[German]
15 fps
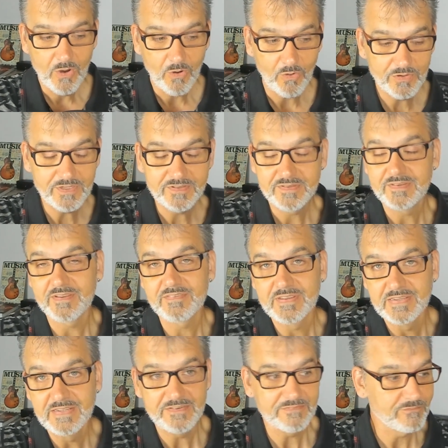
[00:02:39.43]
Und die, das
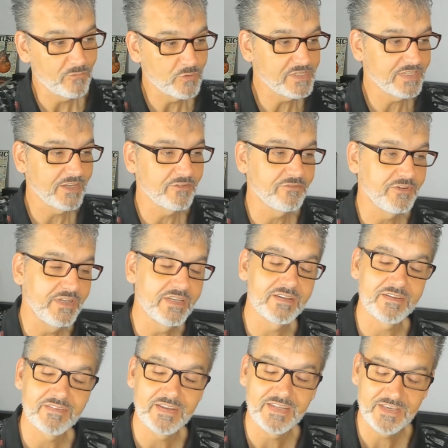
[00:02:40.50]
Dritte, wo sich dann viele
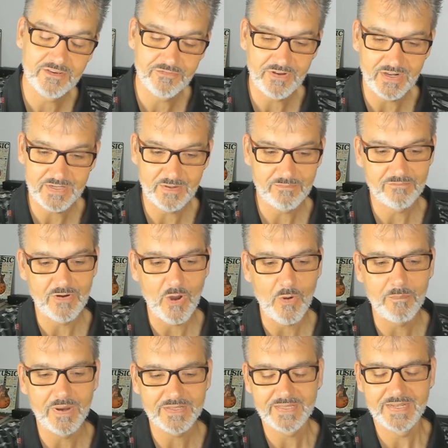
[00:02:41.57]
tatsächlich gefragt haben,
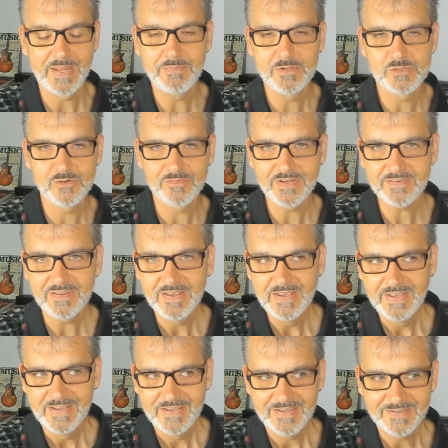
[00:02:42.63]
warum macht denn Apple sowas,
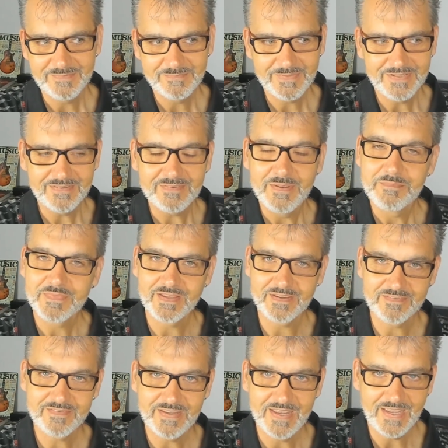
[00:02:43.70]
ähm, ist,
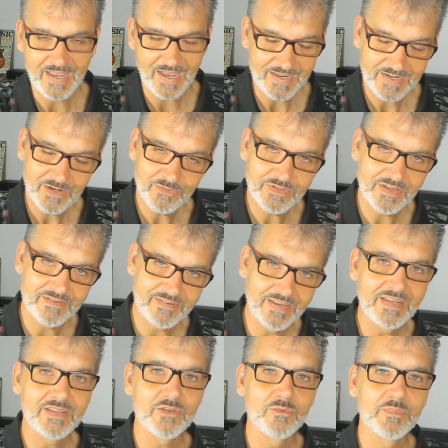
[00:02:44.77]
dass iCloud
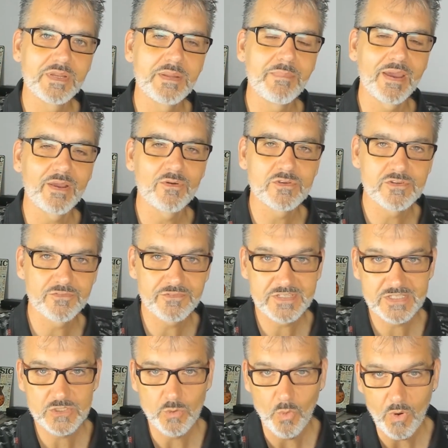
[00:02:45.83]
tatsächlich über den Microsoft
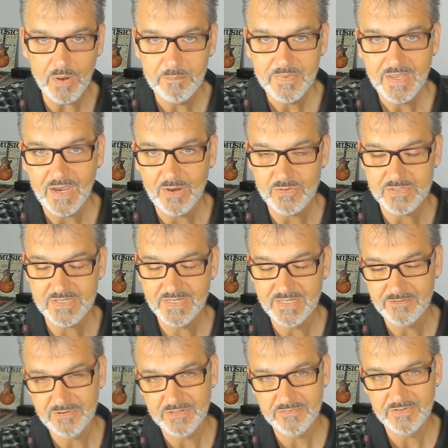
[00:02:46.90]
Store
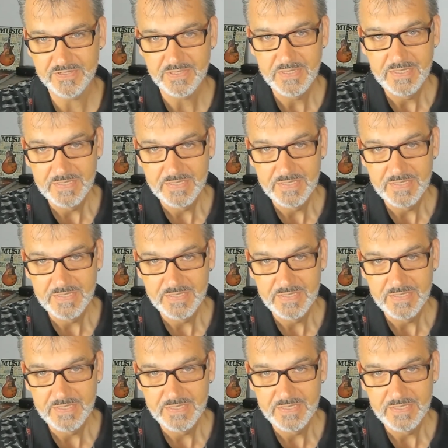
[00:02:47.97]
ausgeliefert wird.